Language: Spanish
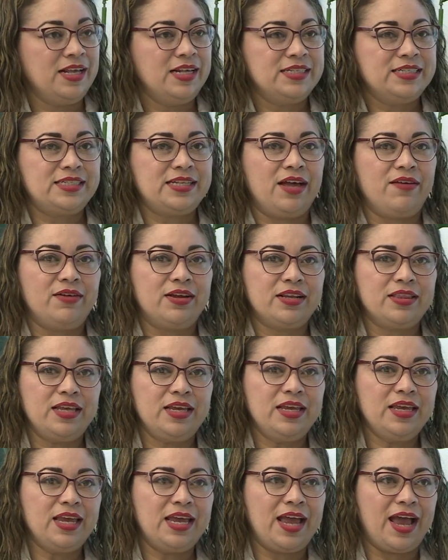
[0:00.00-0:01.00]
es saber
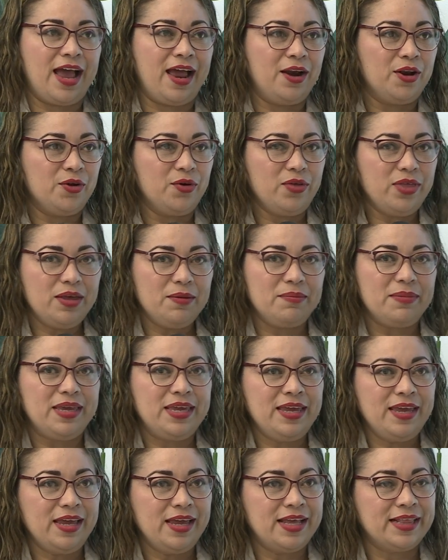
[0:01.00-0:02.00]
de que algo de
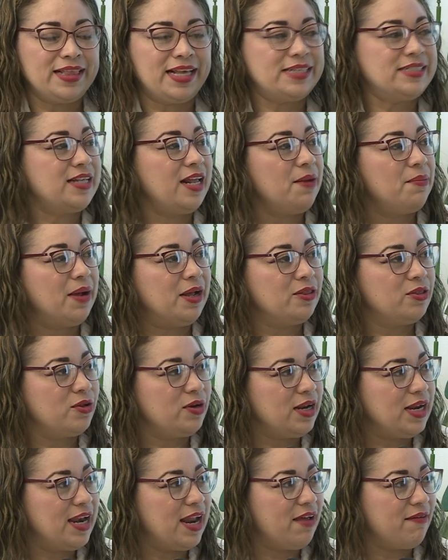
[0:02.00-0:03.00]
mí está
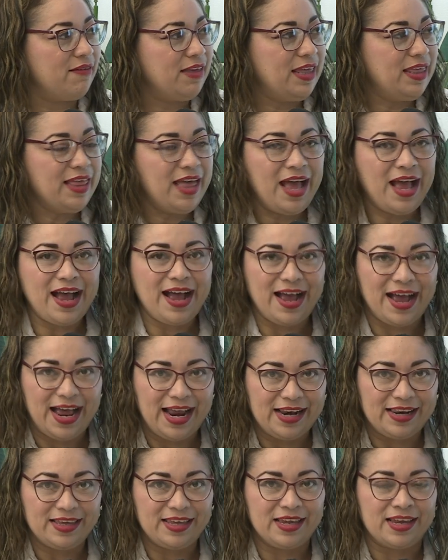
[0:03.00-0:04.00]
salvándole la vida
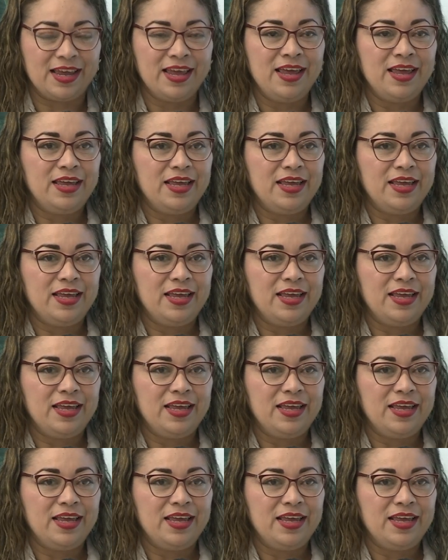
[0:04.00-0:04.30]
a alguien